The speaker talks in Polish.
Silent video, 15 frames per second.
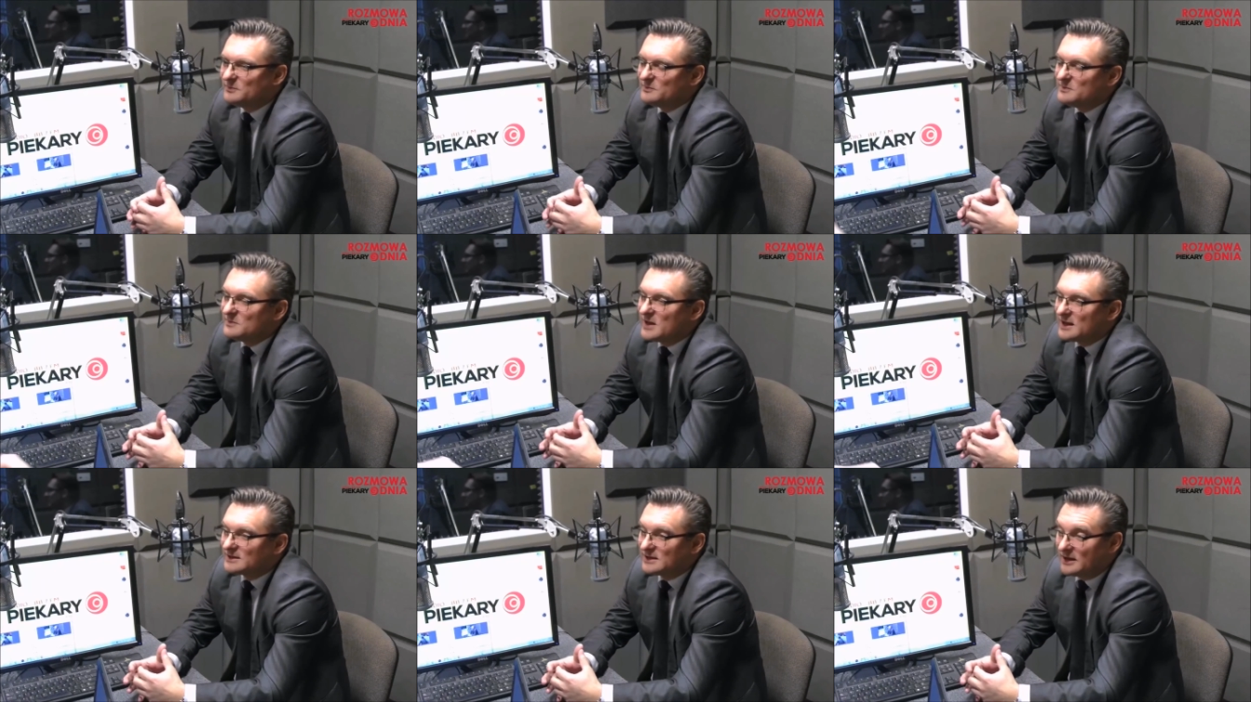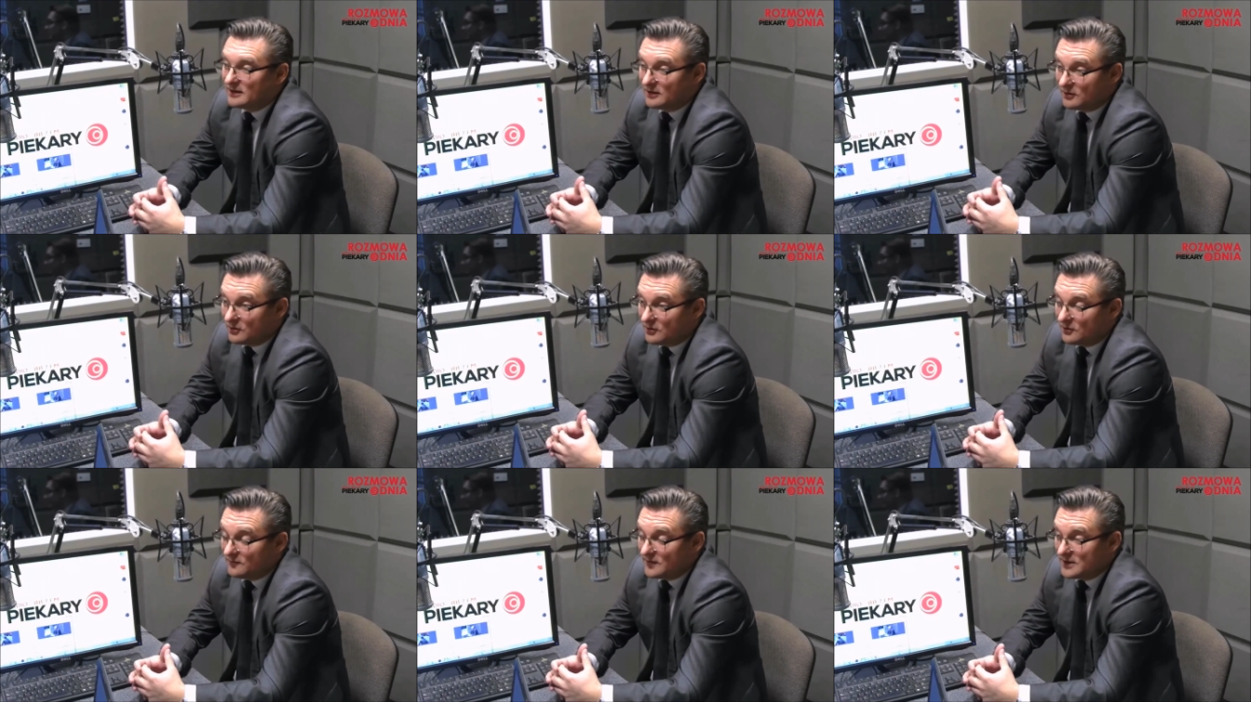miasta
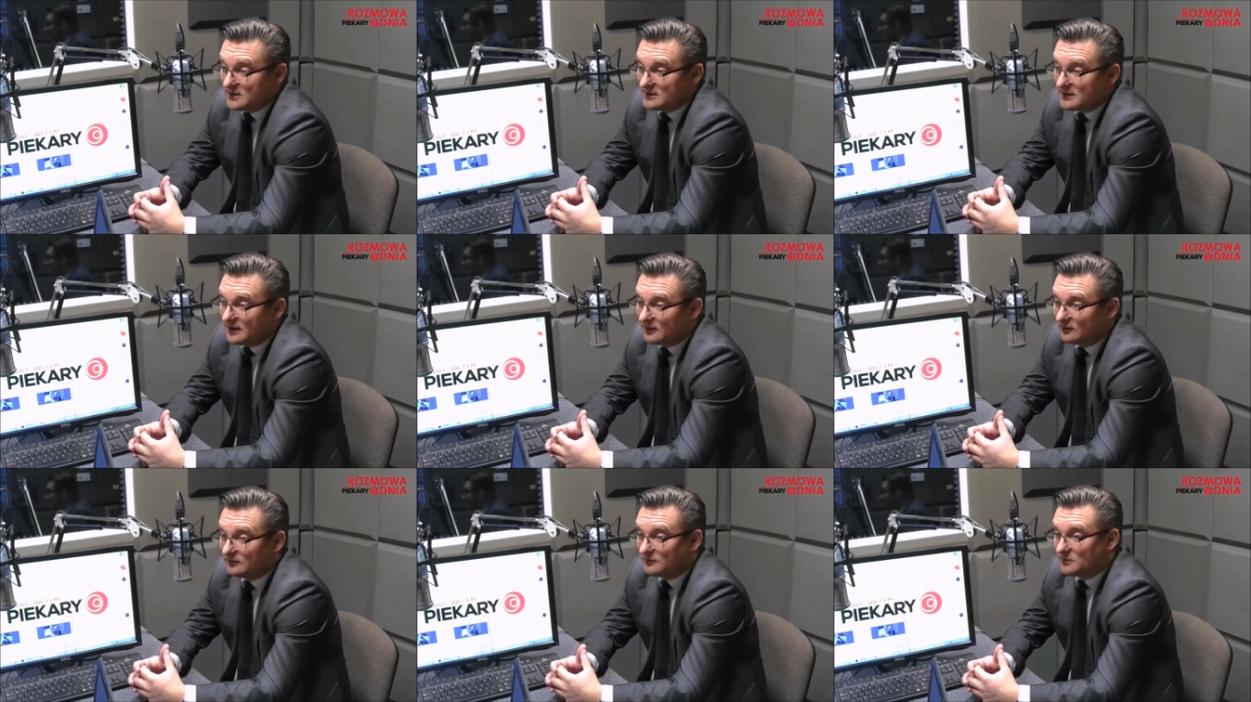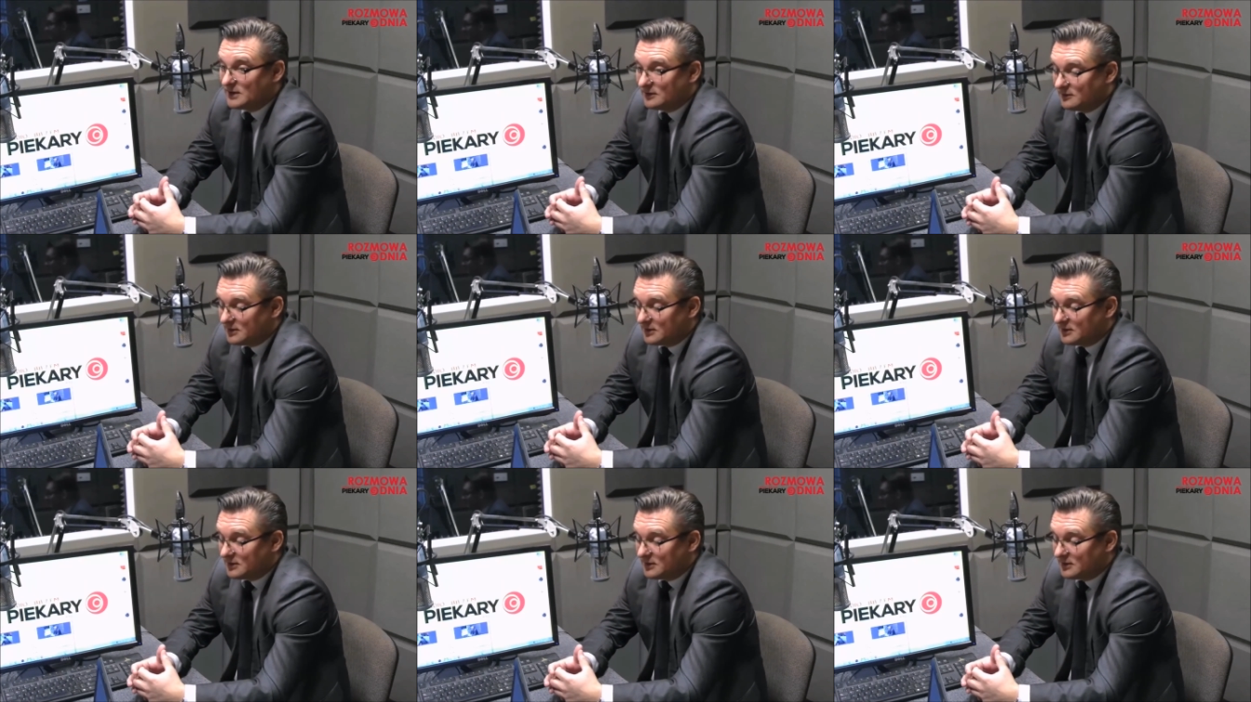jakiegokolwiek innego, to